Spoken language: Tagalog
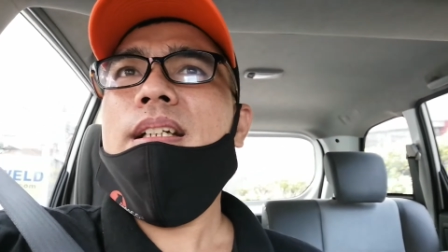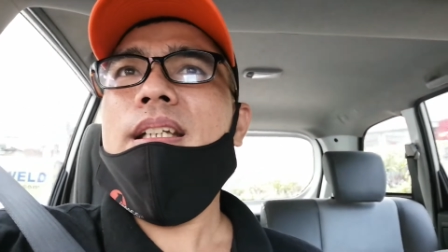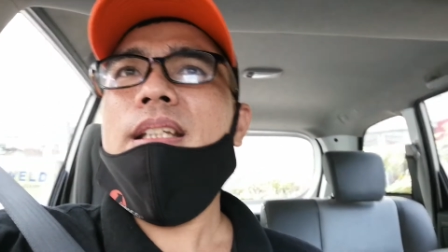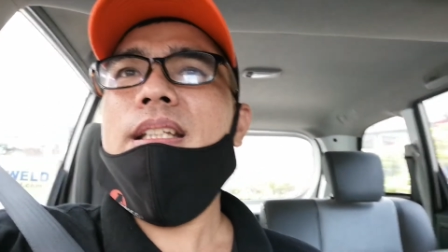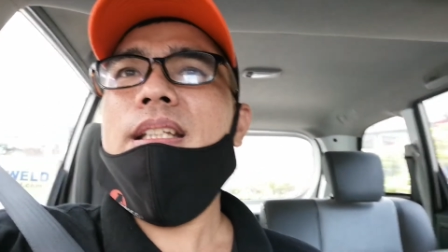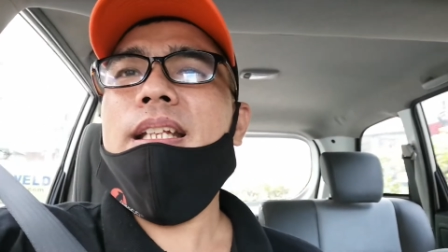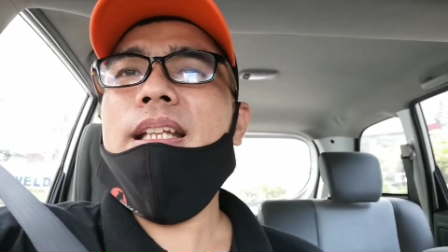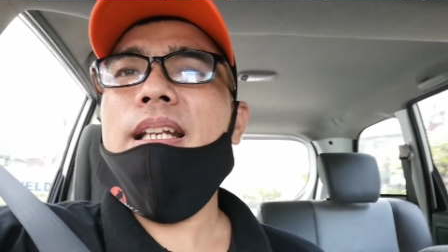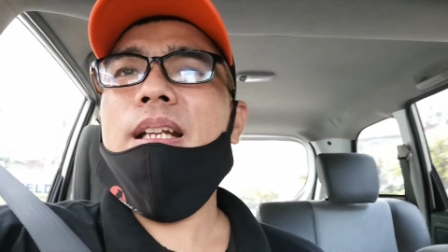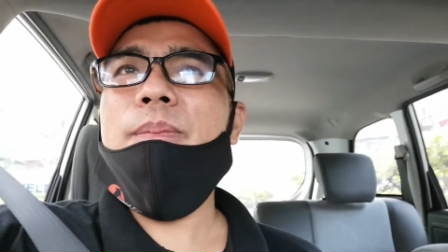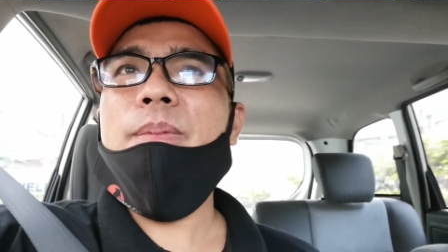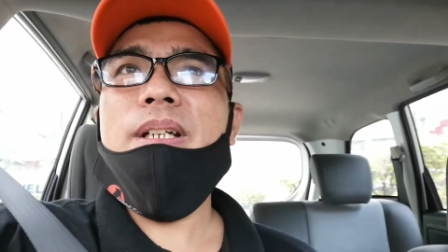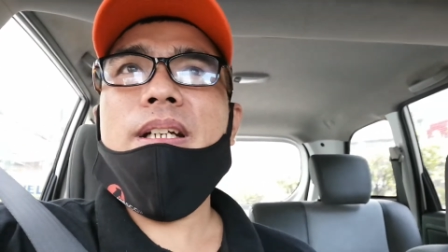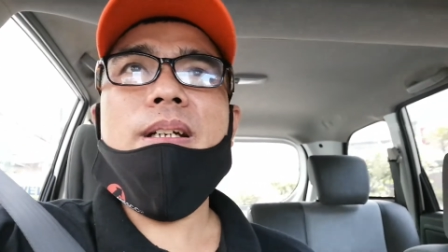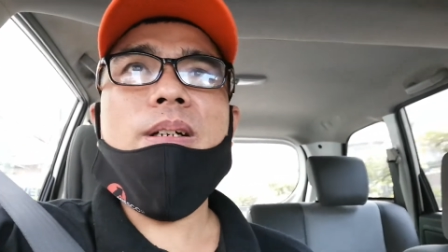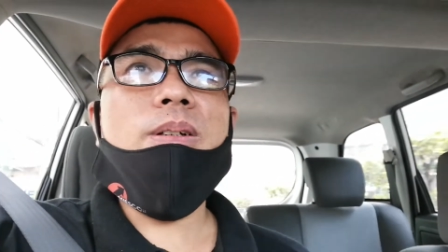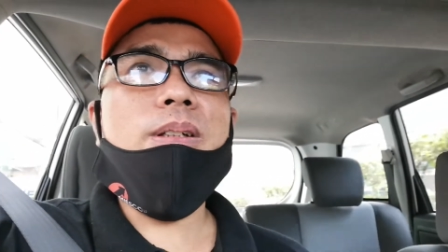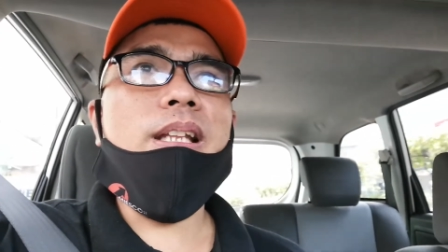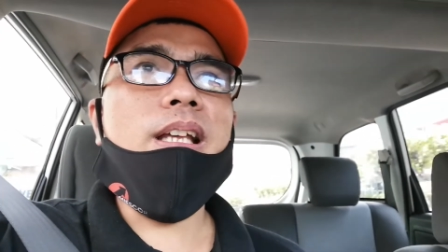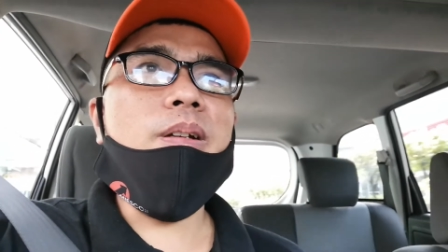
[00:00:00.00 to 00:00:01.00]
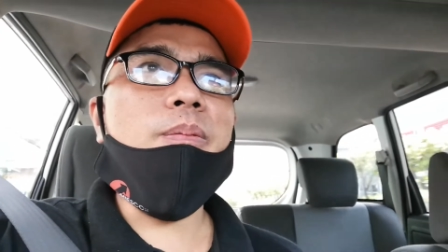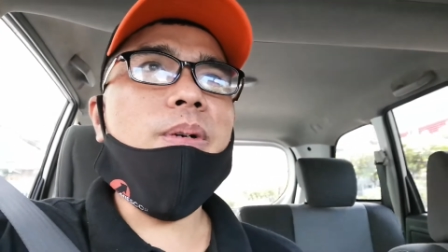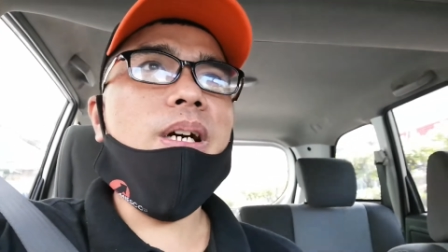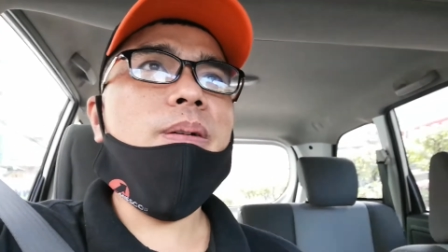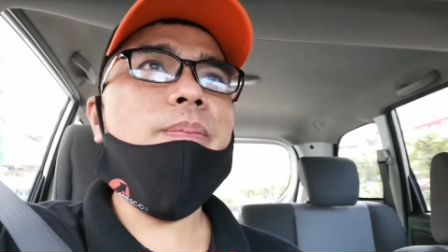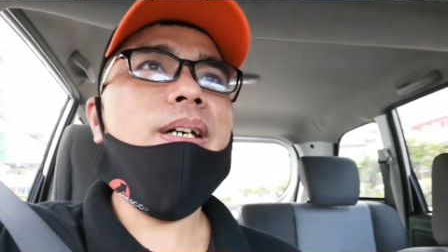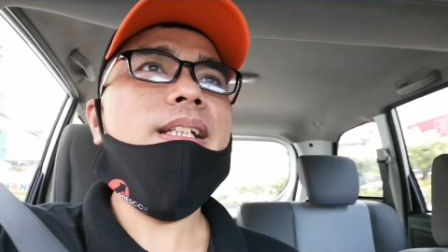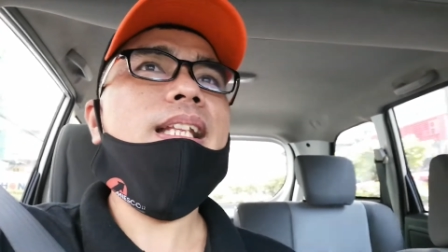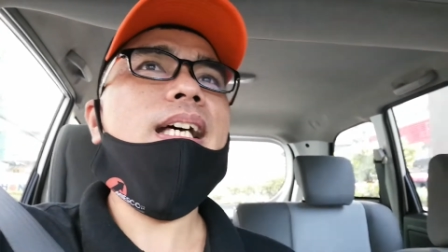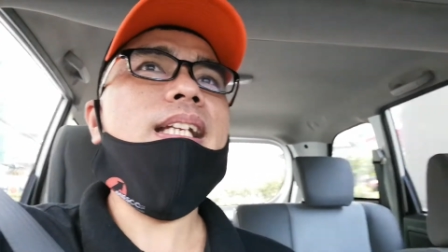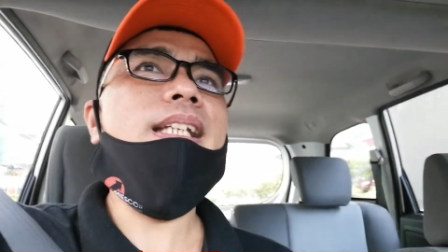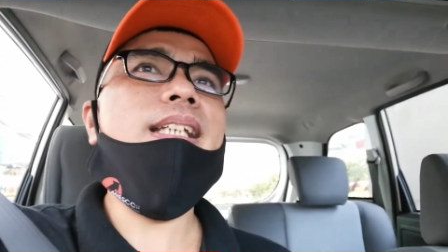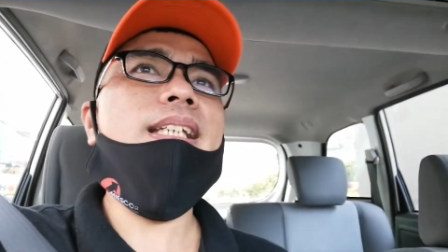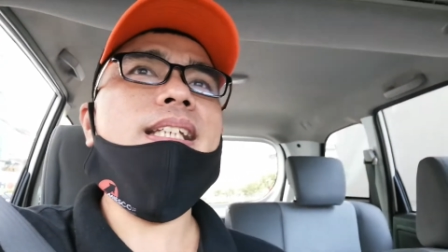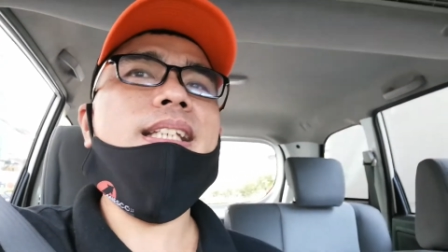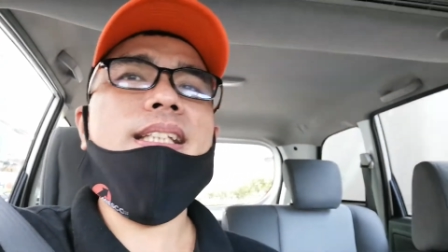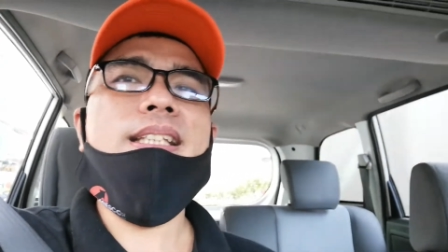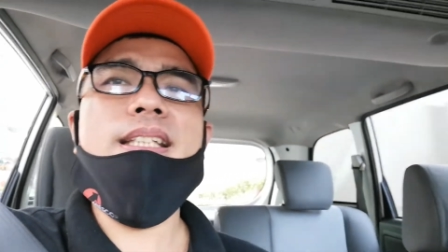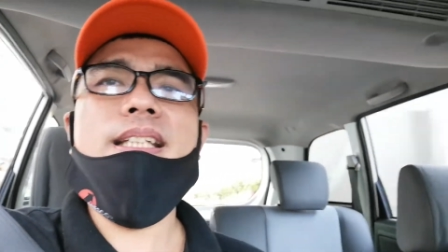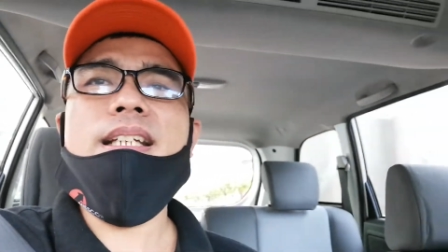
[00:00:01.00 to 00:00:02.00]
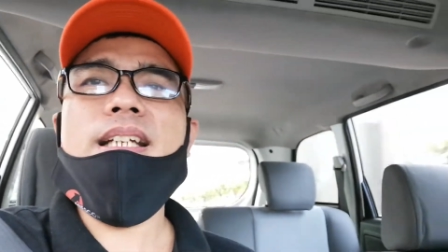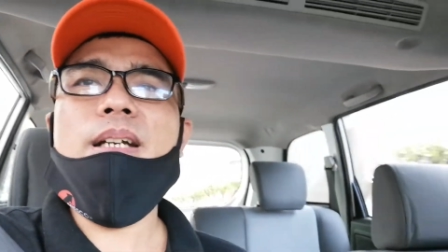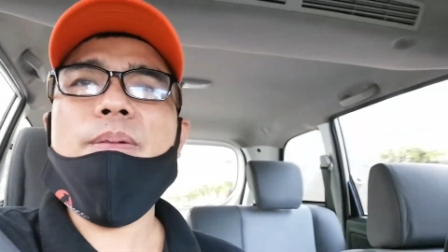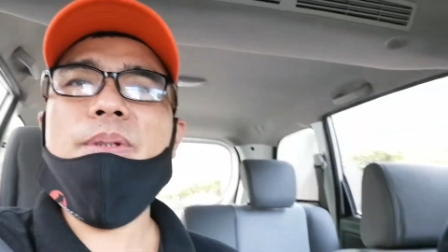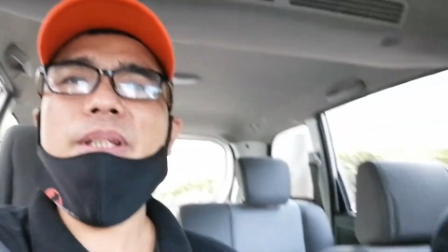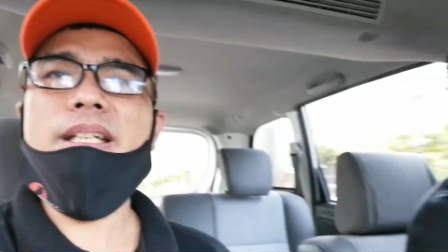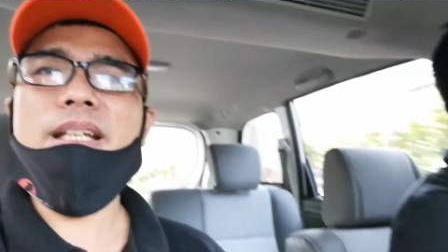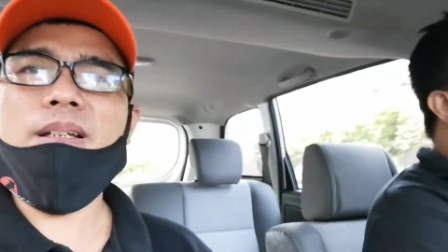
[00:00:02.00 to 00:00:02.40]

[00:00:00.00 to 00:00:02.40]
Hindi naman ako nagmamadali. Hindi kami